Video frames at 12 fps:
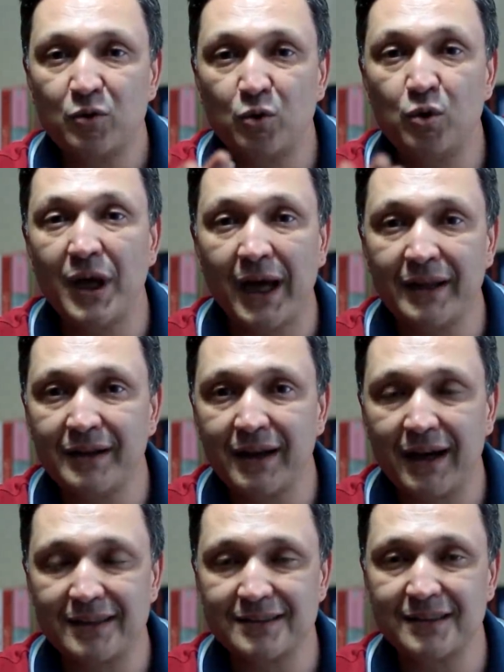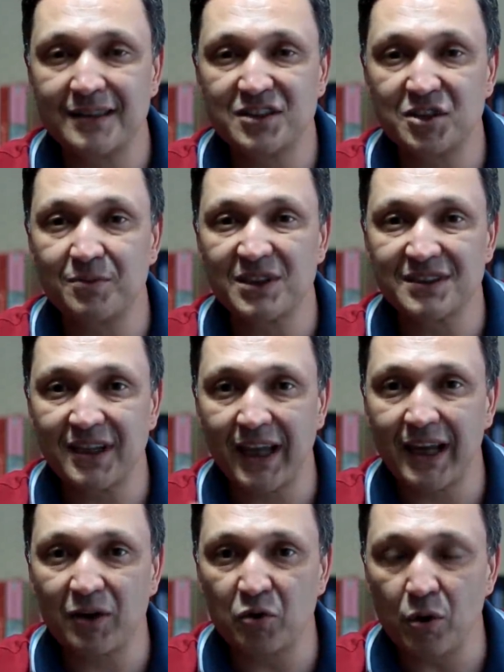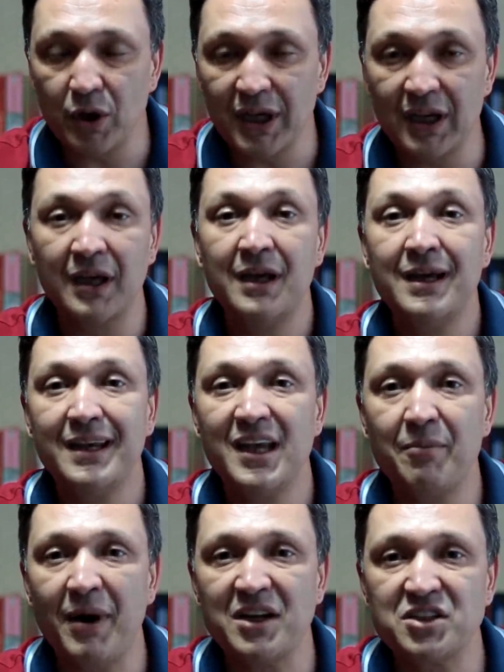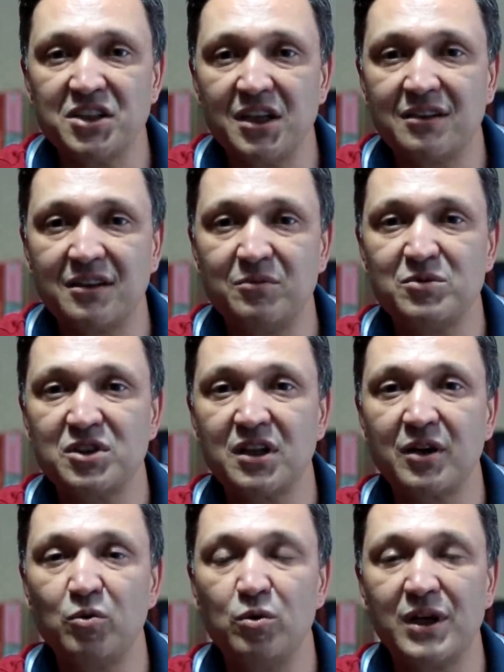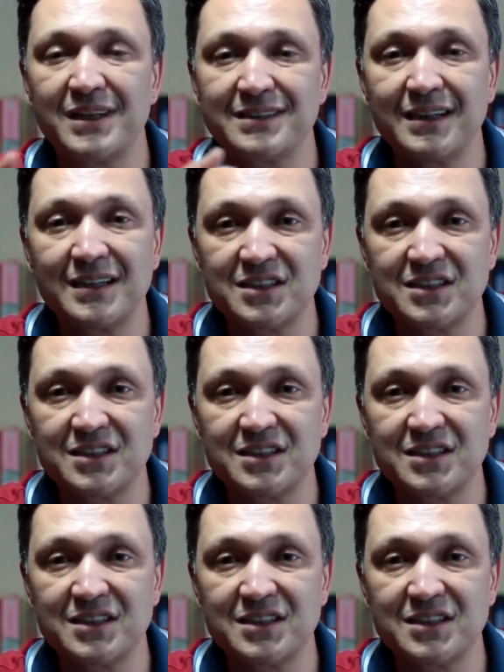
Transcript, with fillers: dünyanın karşısına çıkması gerekiyor ki yabancı yatırımcıları ülkesine